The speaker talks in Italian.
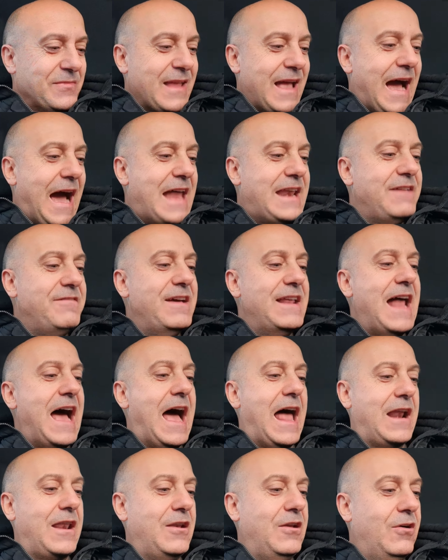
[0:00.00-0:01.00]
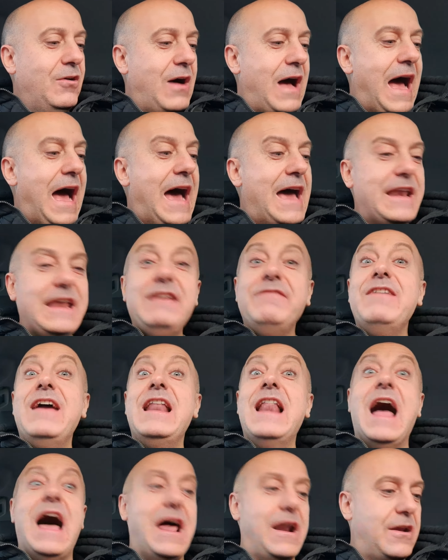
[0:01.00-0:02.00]
a rivelarlo, a
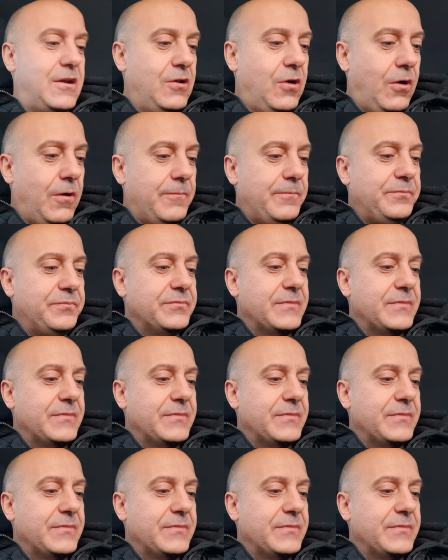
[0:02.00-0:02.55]
rivelarlo